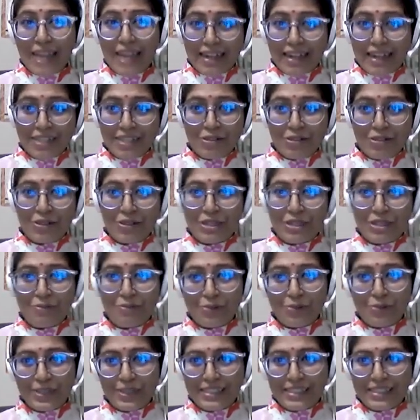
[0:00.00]
আরেক ধরনের
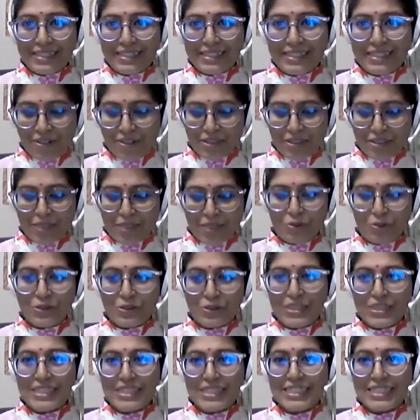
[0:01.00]
বুলিং নিয়ে কথা
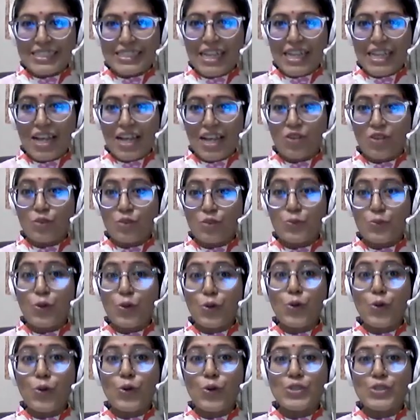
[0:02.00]
বলছি যেটা এখন
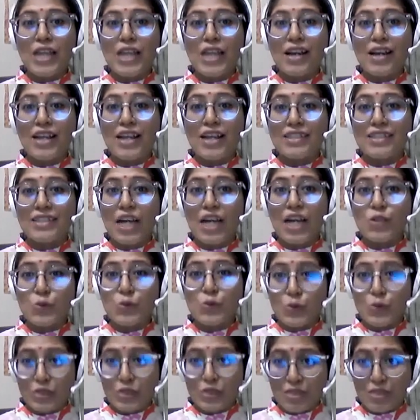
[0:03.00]
প্রকট আকার ধারণ
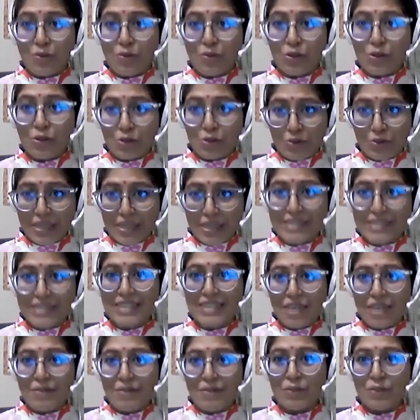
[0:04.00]
করছে বর্তমানে
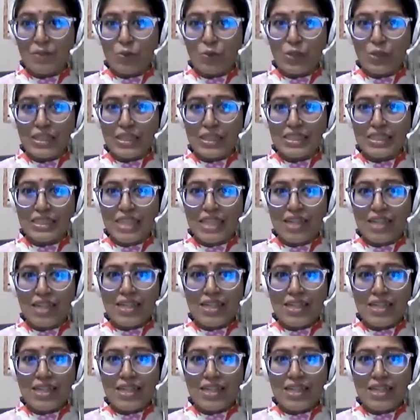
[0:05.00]
সাইবার বুলিংটা